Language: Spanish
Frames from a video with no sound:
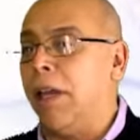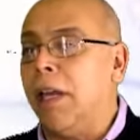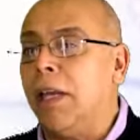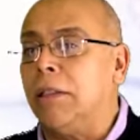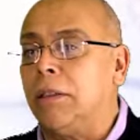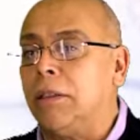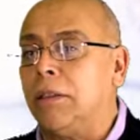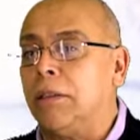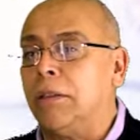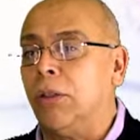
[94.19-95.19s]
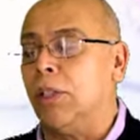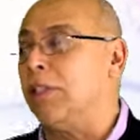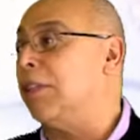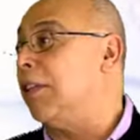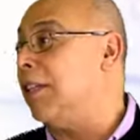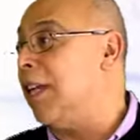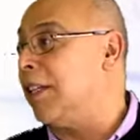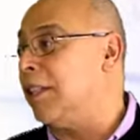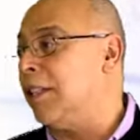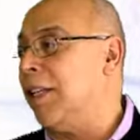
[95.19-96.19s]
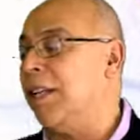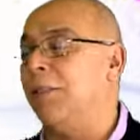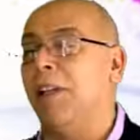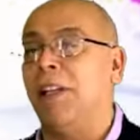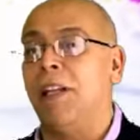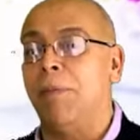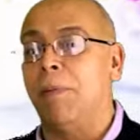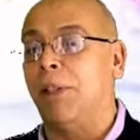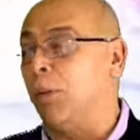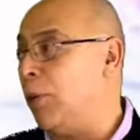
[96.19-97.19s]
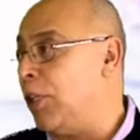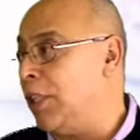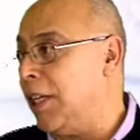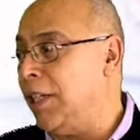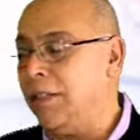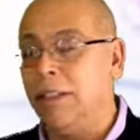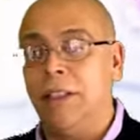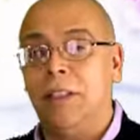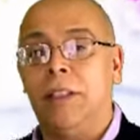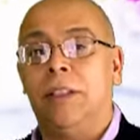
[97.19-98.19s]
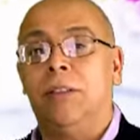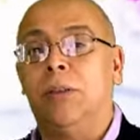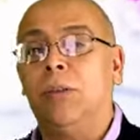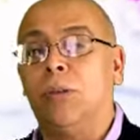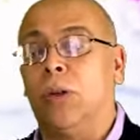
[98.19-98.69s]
qué es lo que se tendría que hacer a nivel de Lima Metropolitana, ¿no?